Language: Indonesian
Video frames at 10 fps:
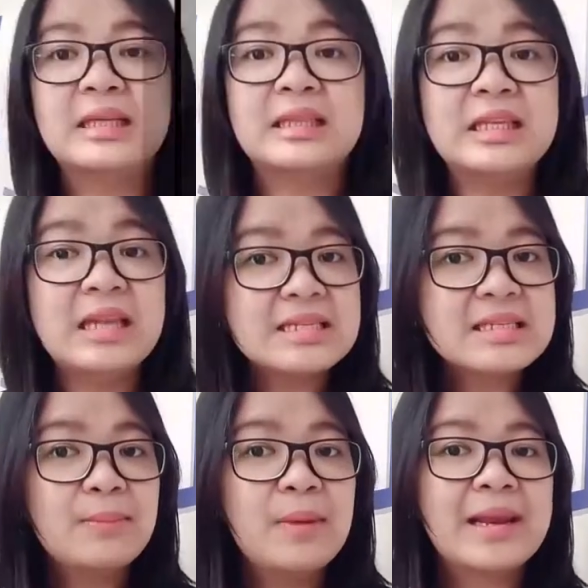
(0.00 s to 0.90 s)

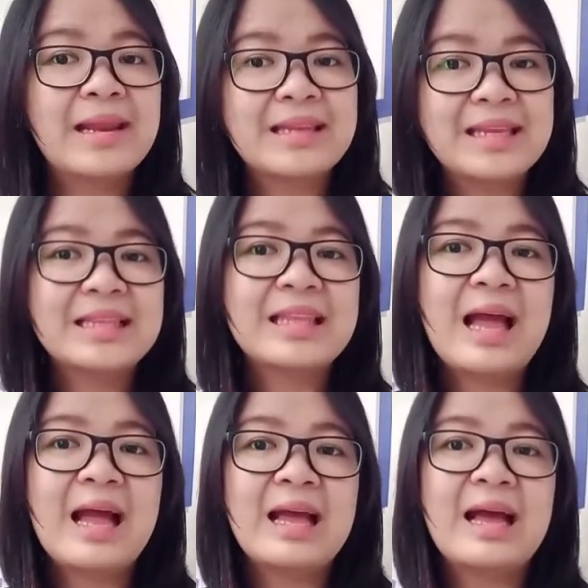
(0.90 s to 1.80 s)
Ketidaksabaran kita
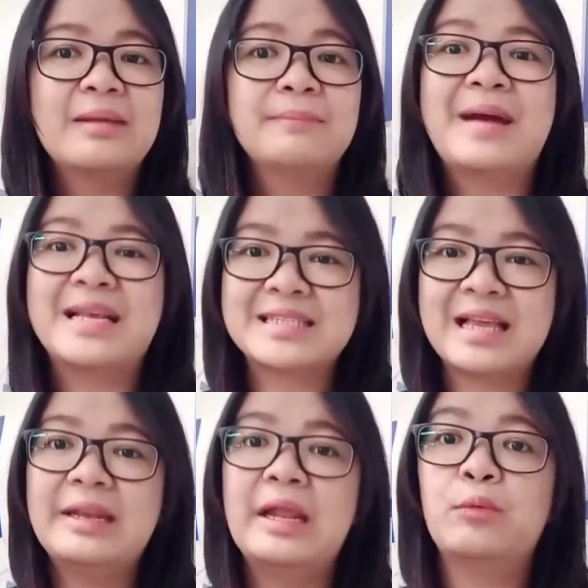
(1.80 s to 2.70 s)
akan
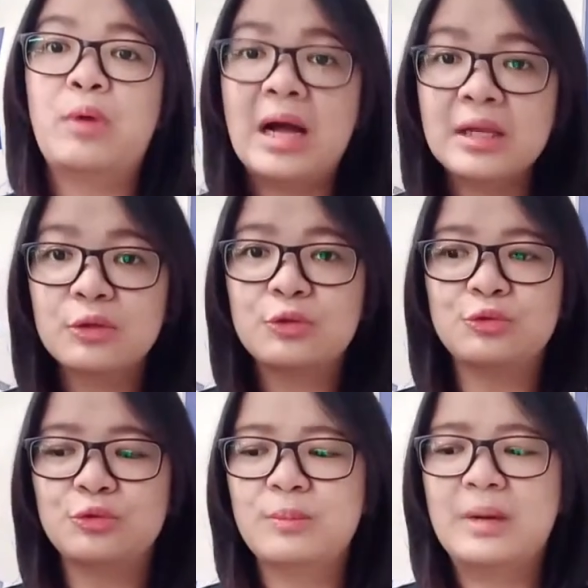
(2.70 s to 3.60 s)
masa dan waktu
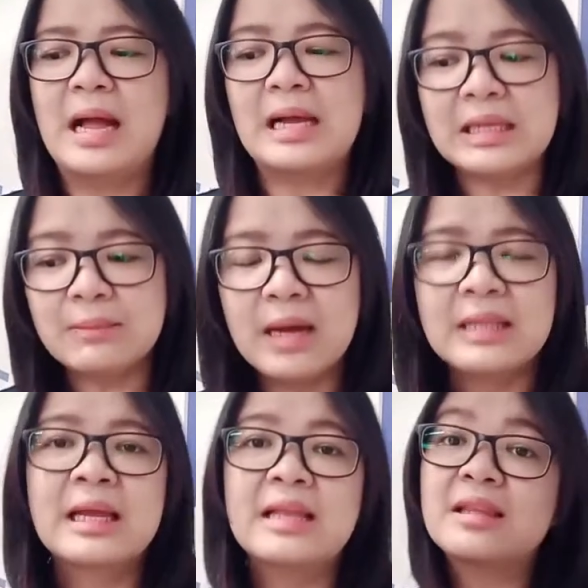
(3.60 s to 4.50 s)

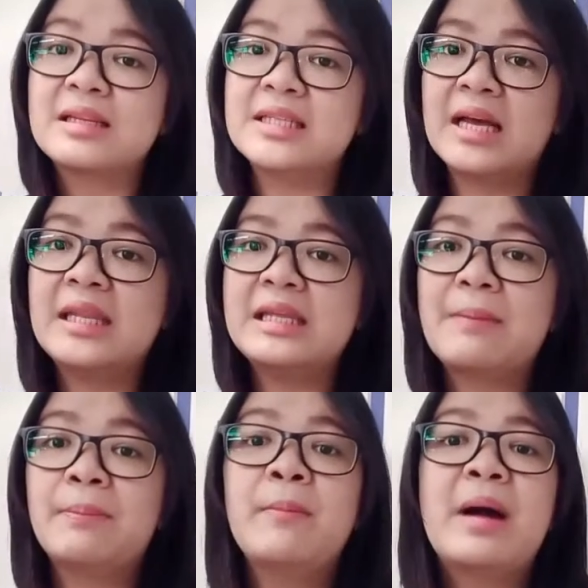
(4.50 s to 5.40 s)
mengakibatkan
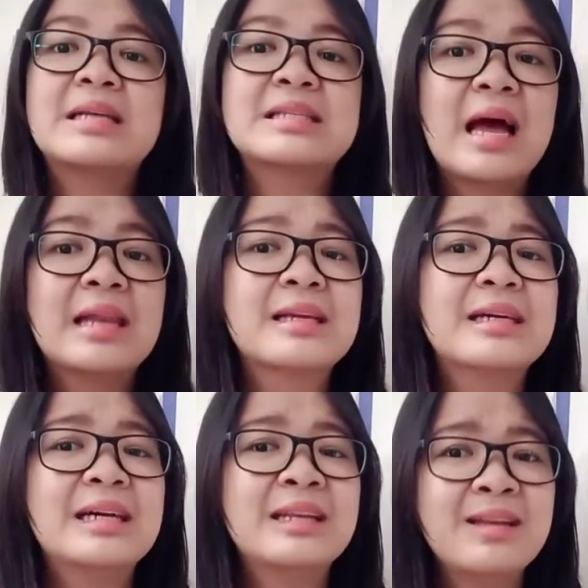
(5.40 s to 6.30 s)
terjadinya pemaksaan
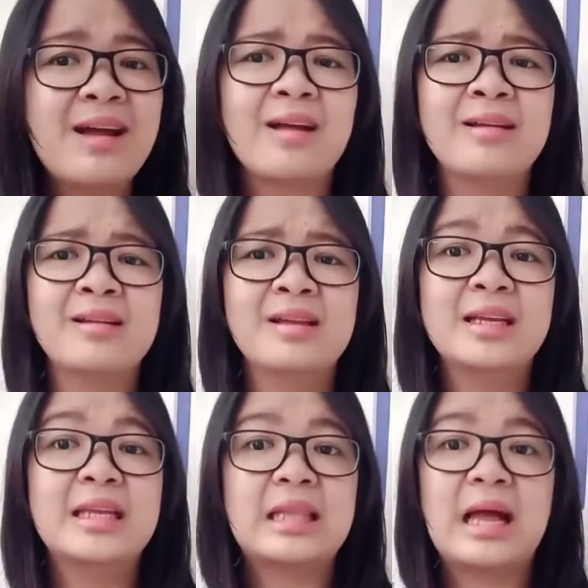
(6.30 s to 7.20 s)
kehendak
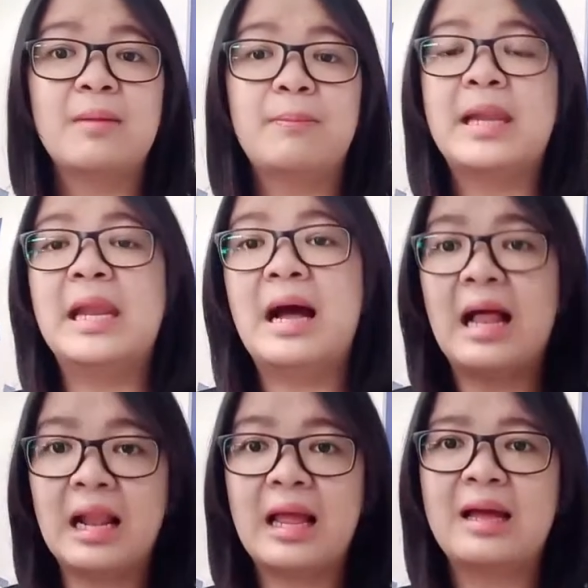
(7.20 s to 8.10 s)
kita kepada
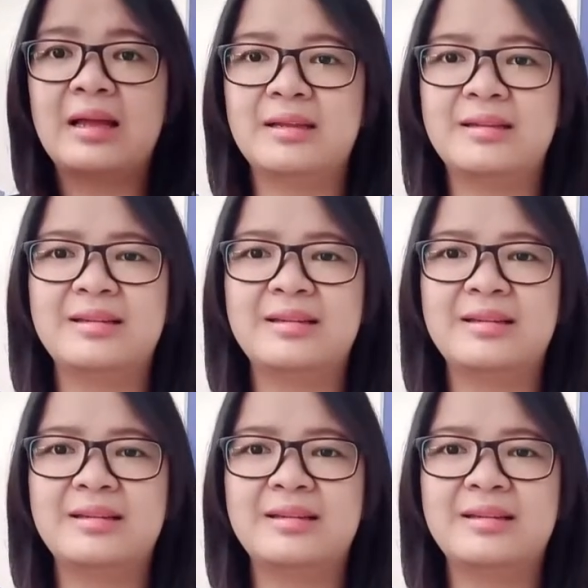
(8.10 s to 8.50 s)
Allah.